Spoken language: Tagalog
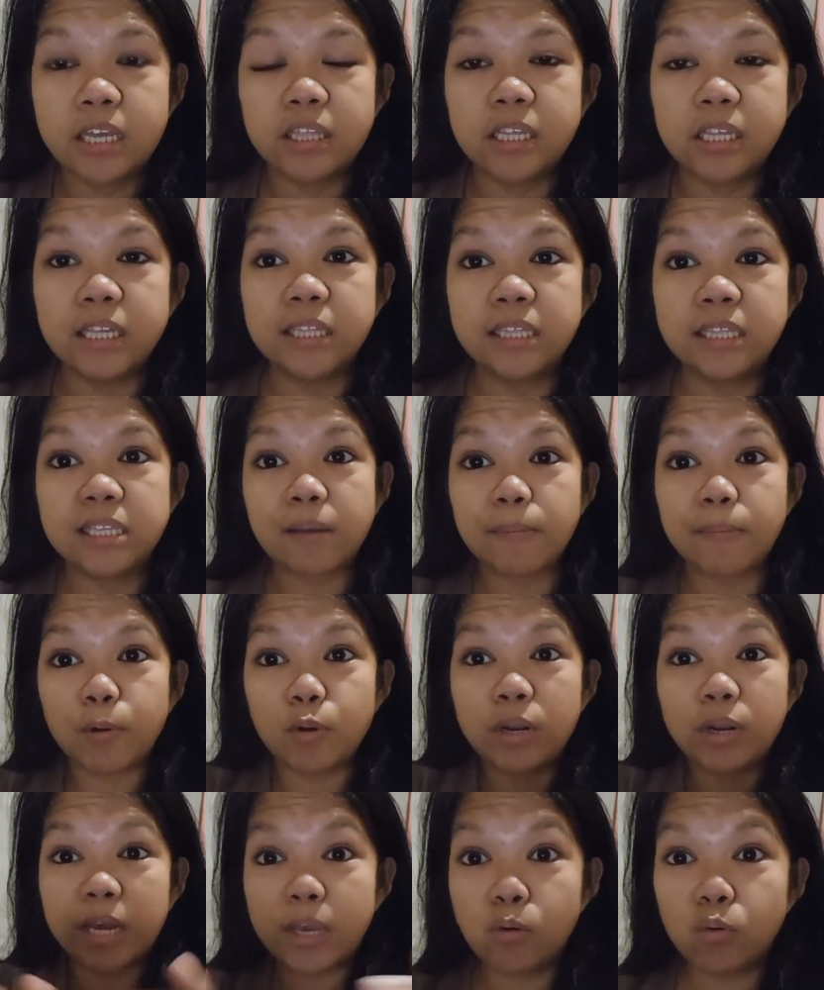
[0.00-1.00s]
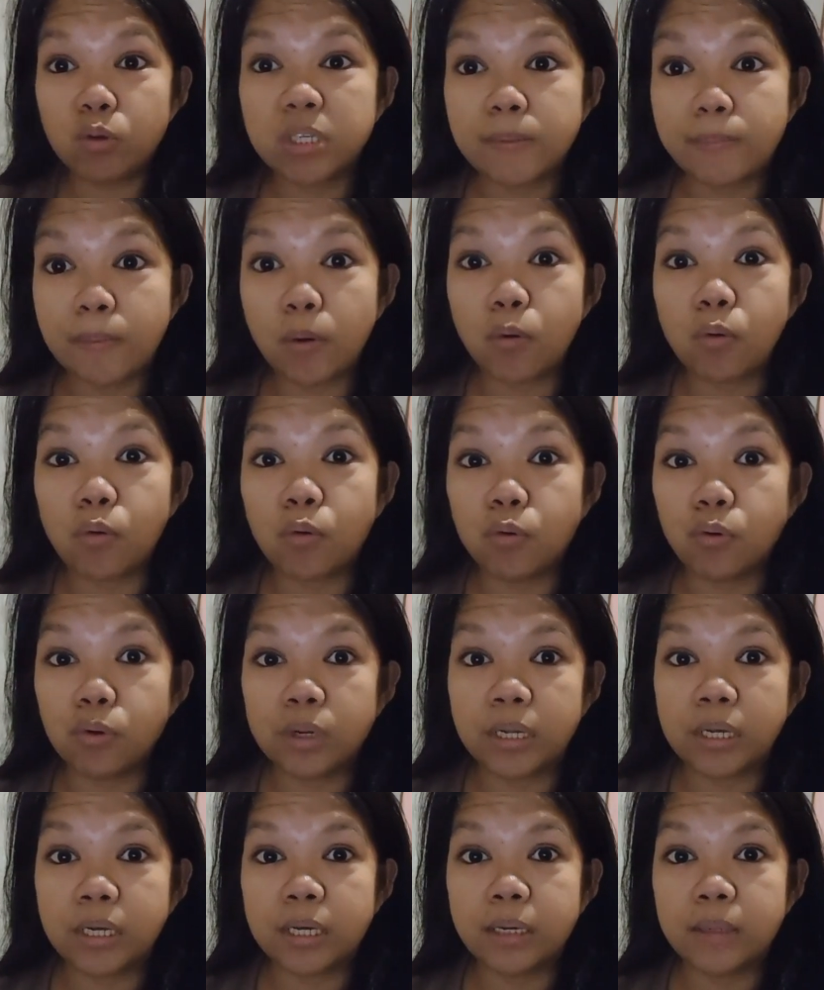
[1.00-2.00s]
And then, sabi ko, nakiusap ako
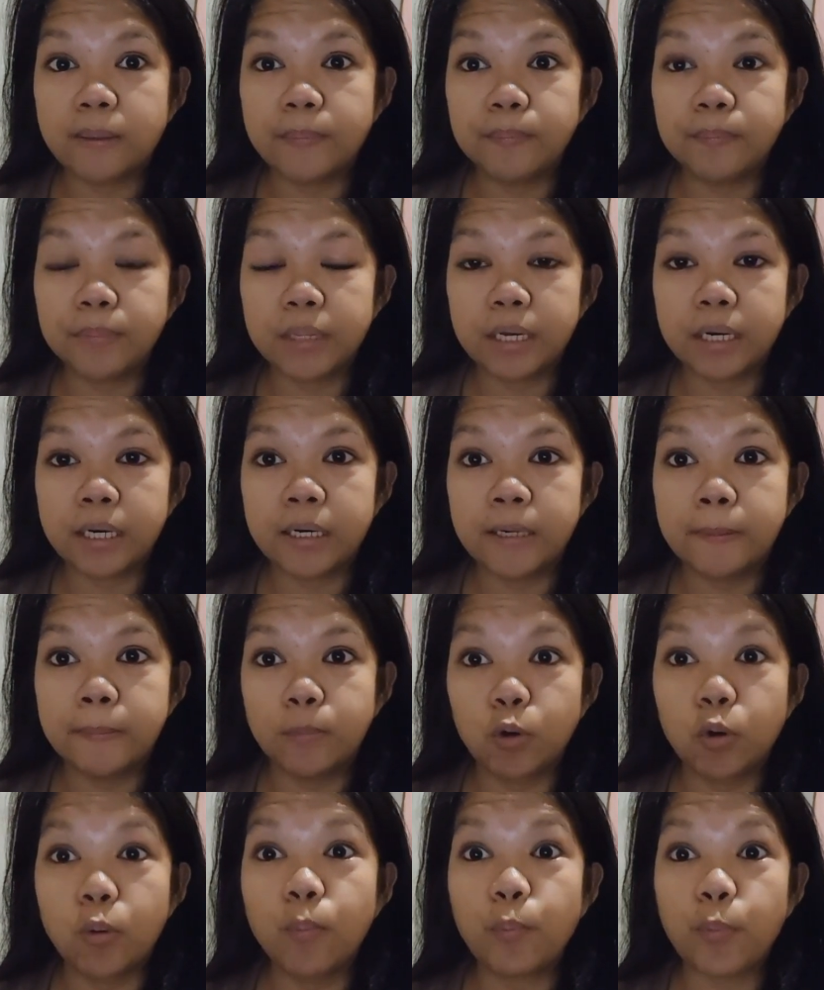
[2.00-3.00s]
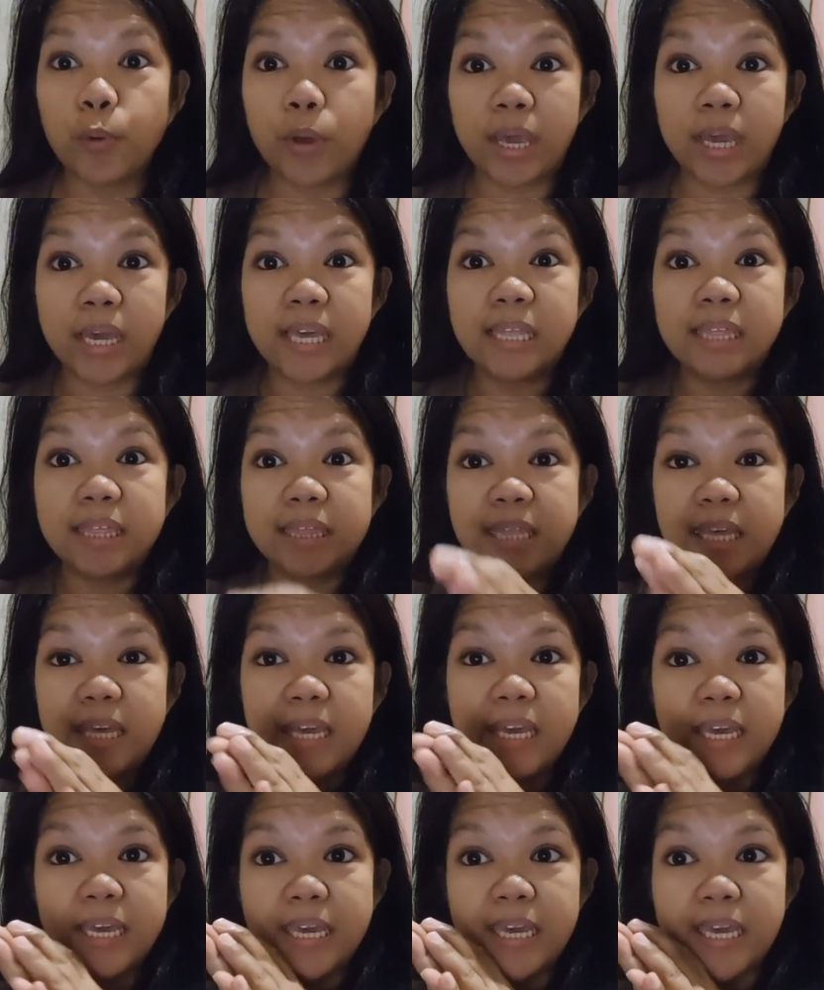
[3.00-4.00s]
na um, kung
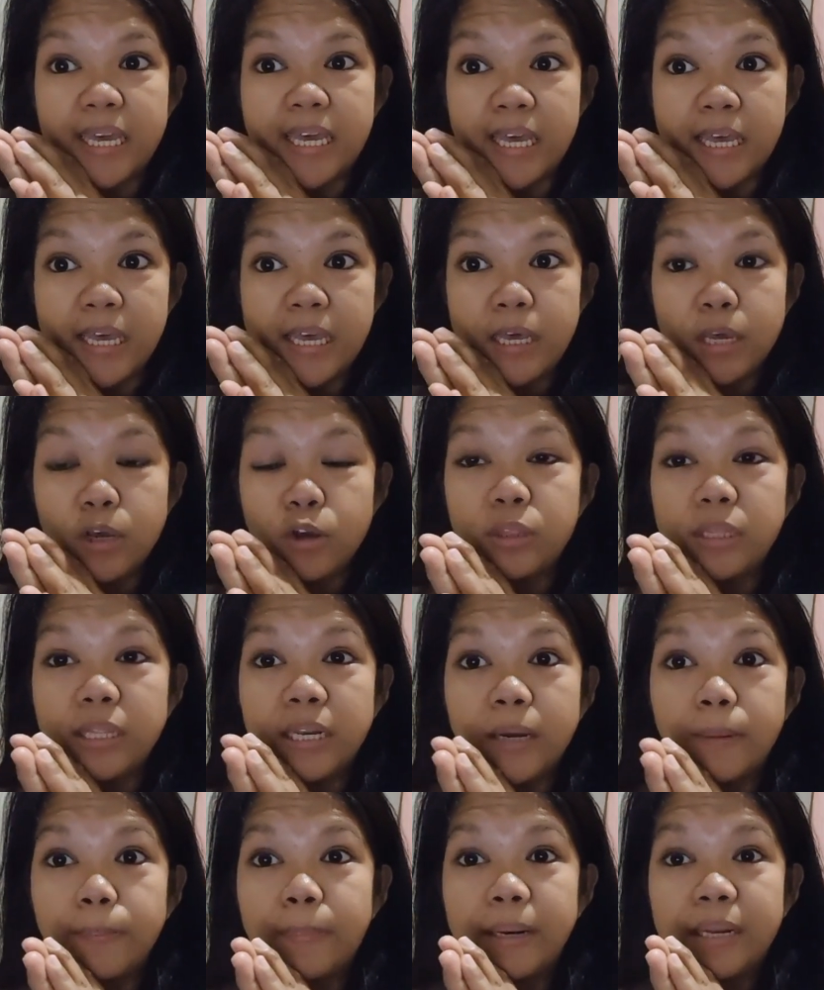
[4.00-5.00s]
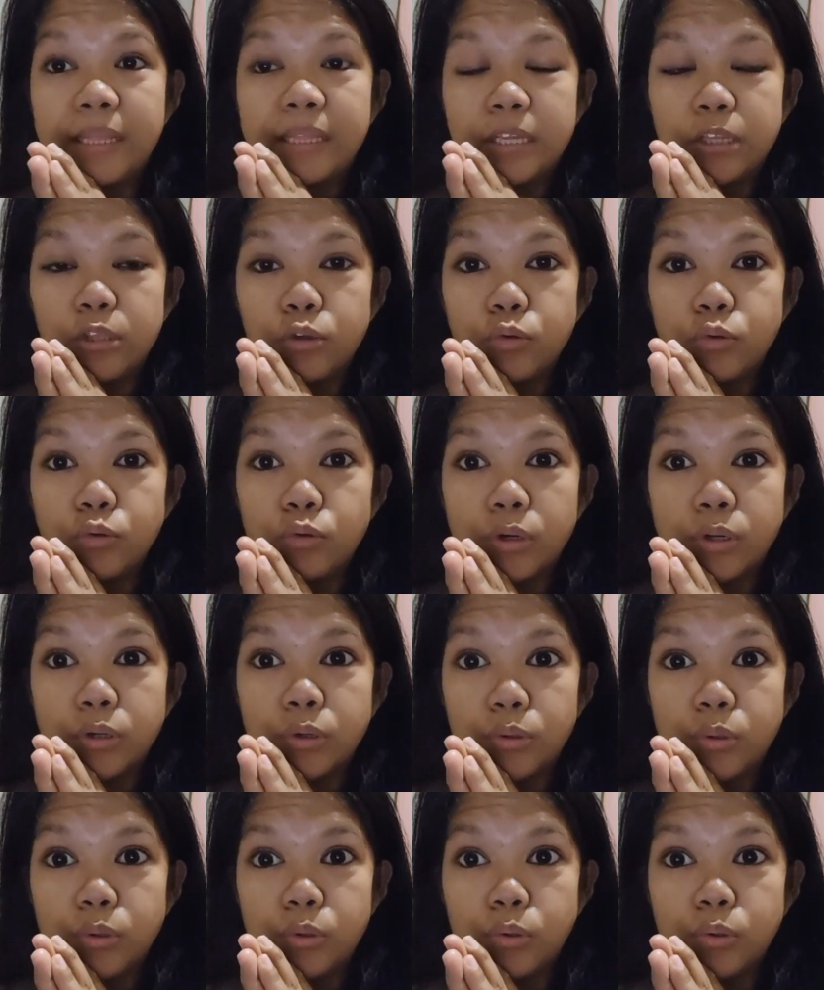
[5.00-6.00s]
pwede nilang palitan yung,
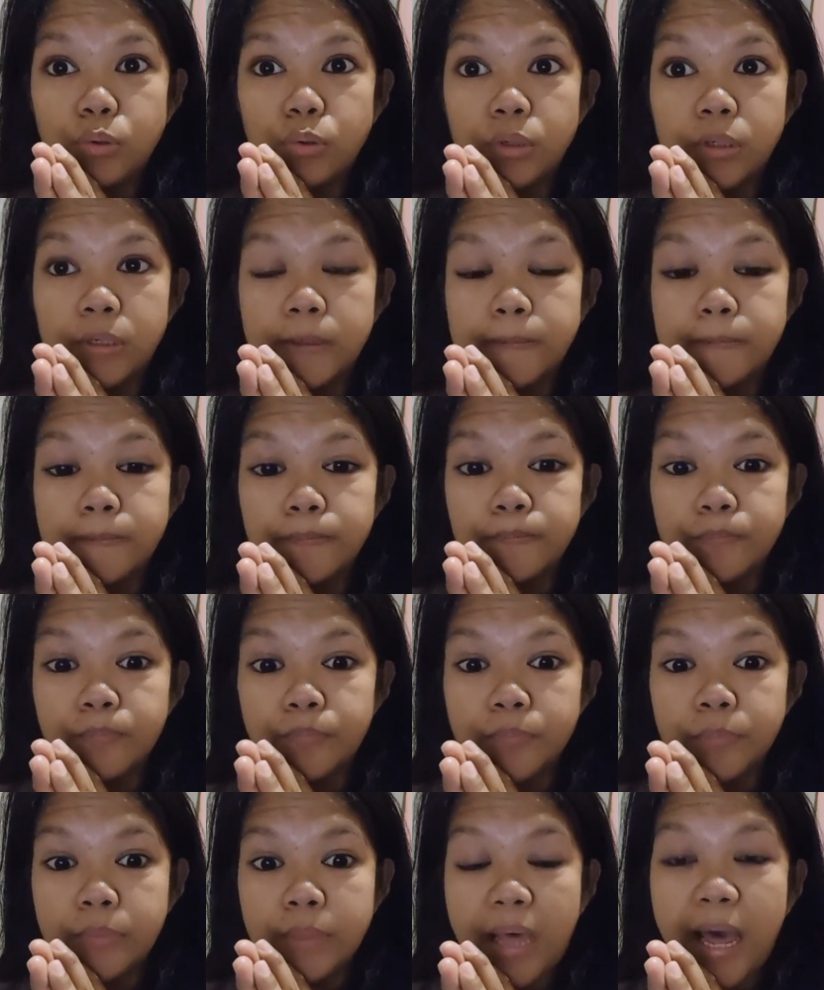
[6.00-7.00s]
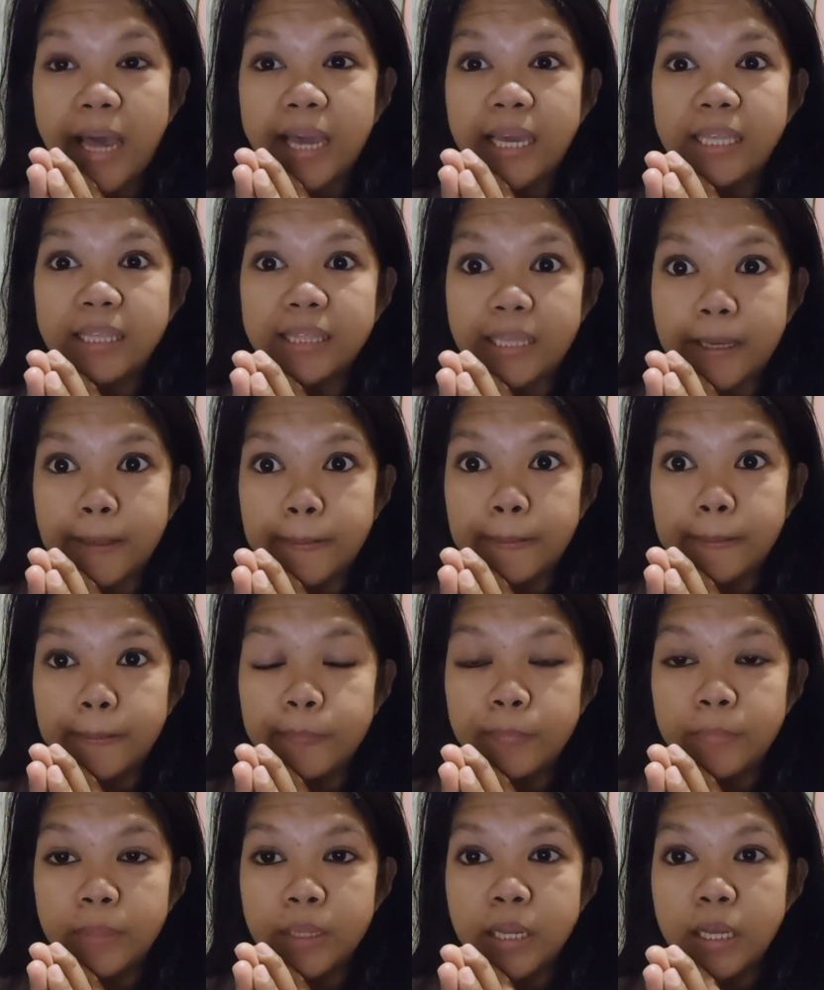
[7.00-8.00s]
ano, yung
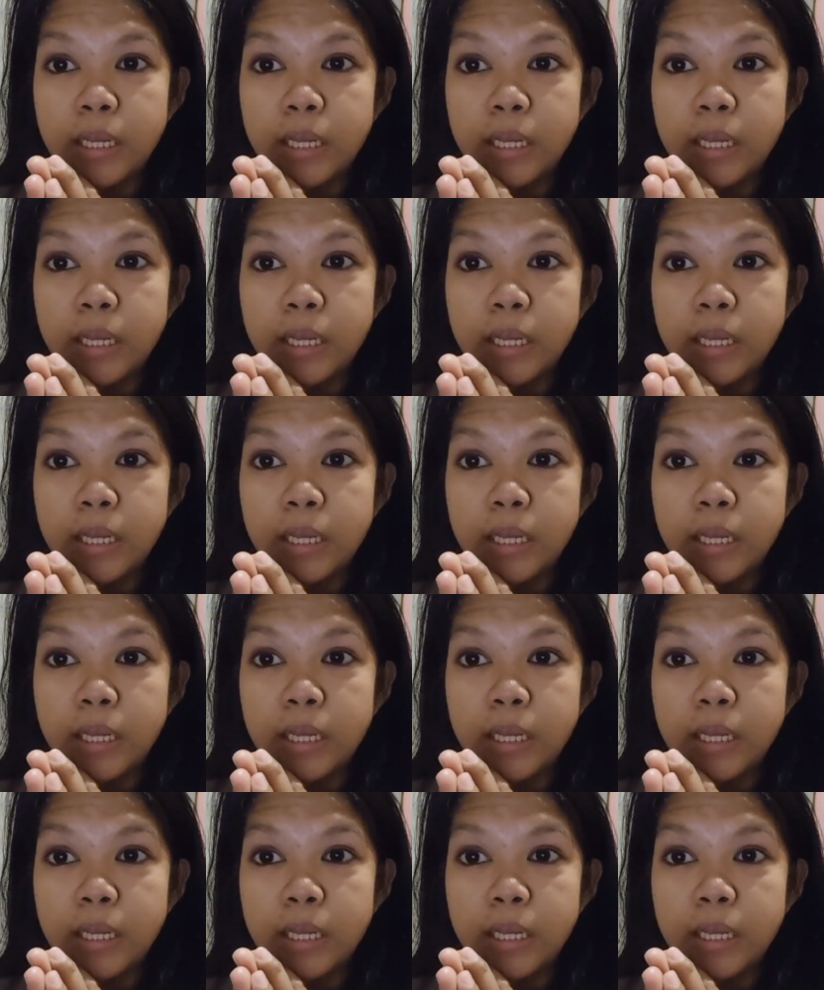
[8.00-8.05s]
item.